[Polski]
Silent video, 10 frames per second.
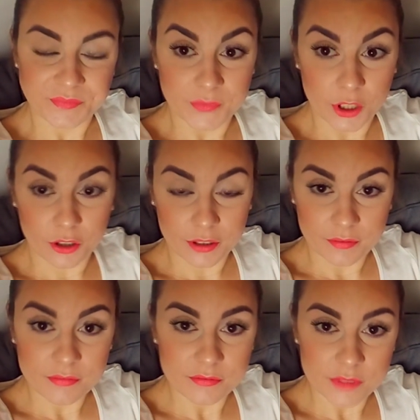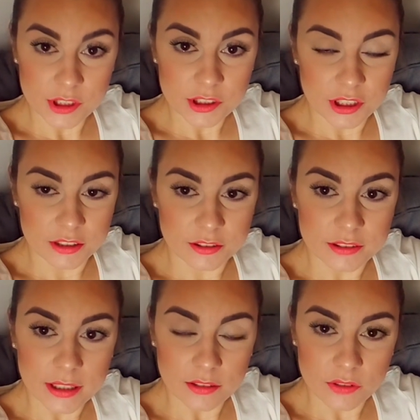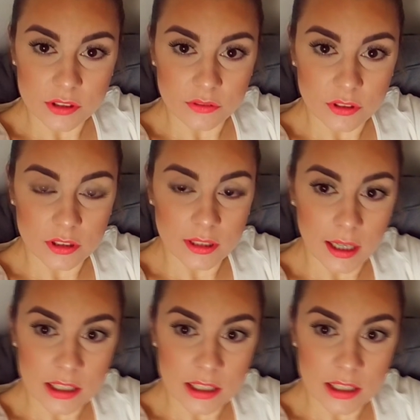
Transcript: No, widzicie, no, tak to właśnie wygląda.